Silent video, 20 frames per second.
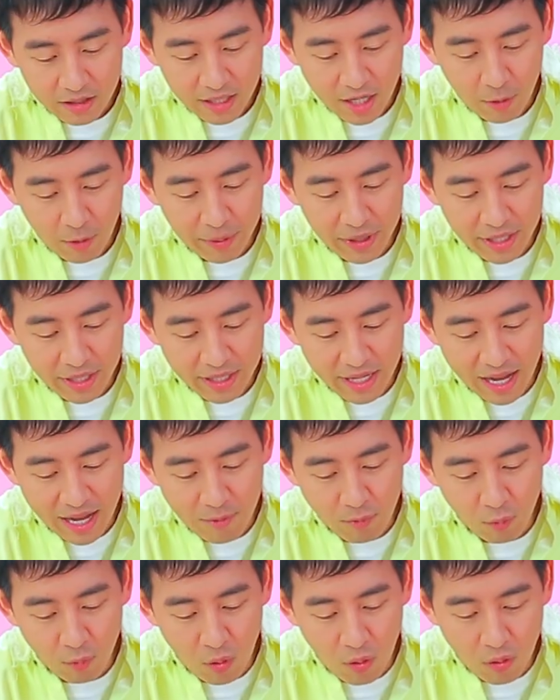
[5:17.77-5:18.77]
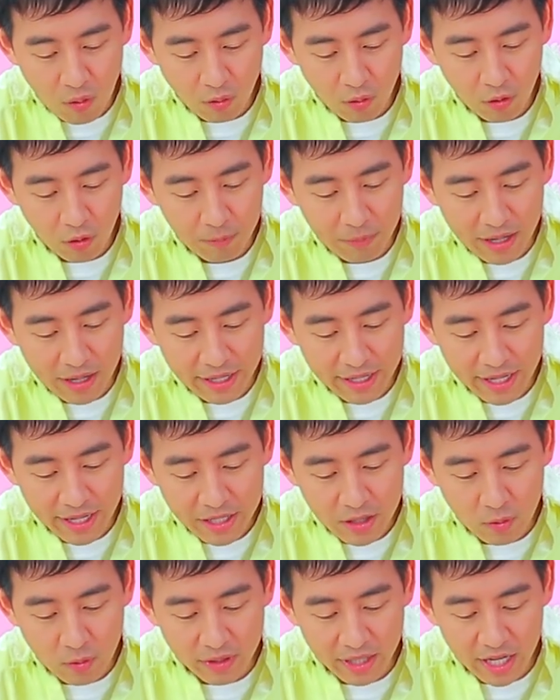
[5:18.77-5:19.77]
เราพยายามวงลงไปให้
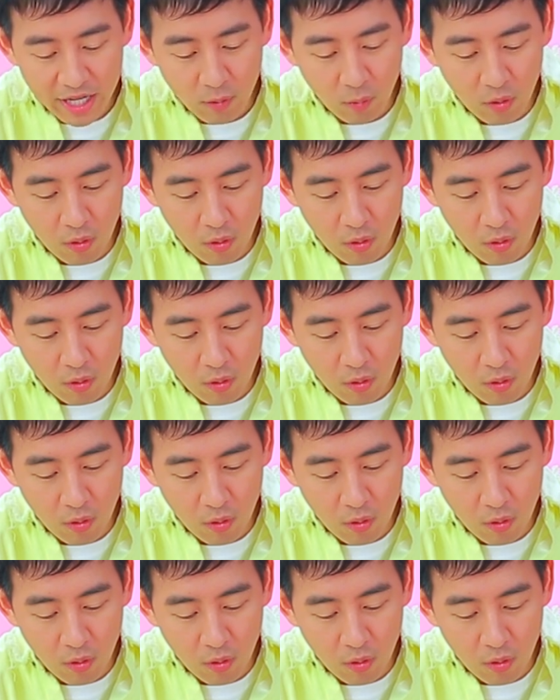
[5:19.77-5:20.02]
อยู่ใน